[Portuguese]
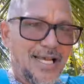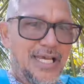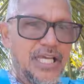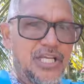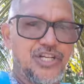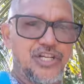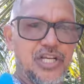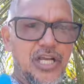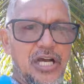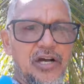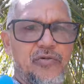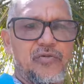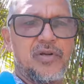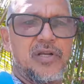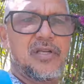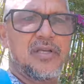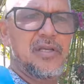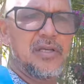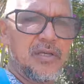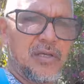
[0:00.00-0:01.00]
a região,
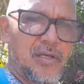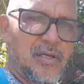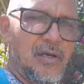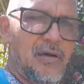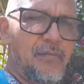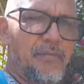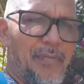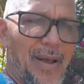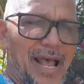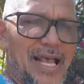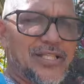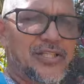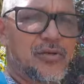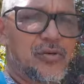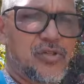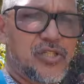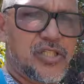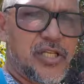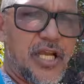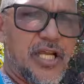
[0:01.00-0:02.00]

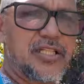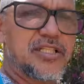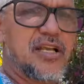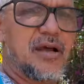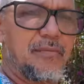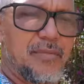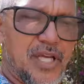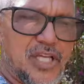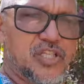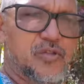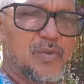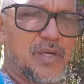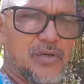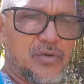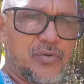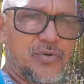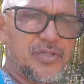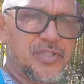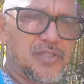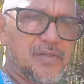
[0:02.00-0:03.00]
pássaro sente a mesma
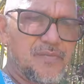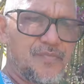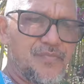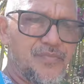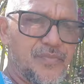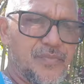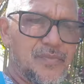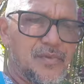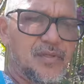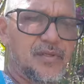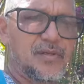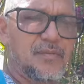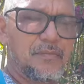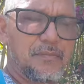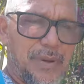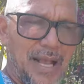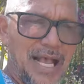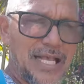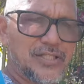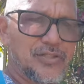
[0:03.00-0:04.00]
coisa.
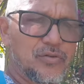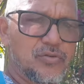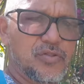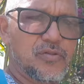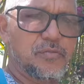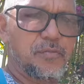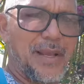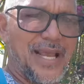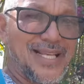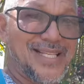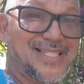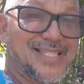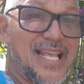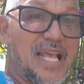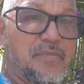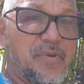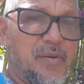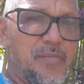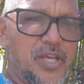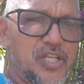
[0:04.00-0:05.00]
Pássaros
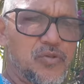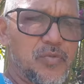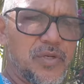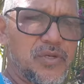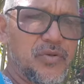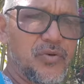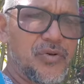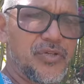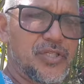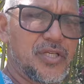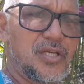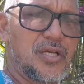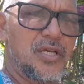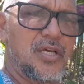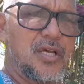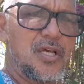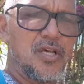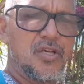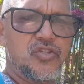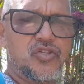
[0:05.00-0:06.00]
percebe a mesma coisa.
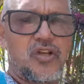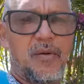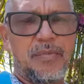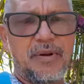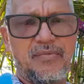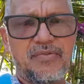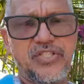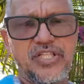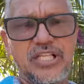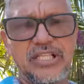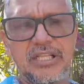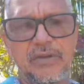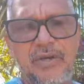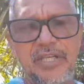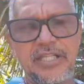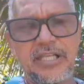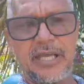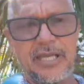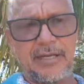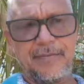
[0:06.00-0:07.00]
Só para você ter uma
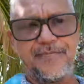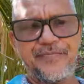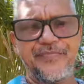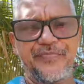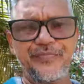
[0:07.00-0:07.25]
ideia.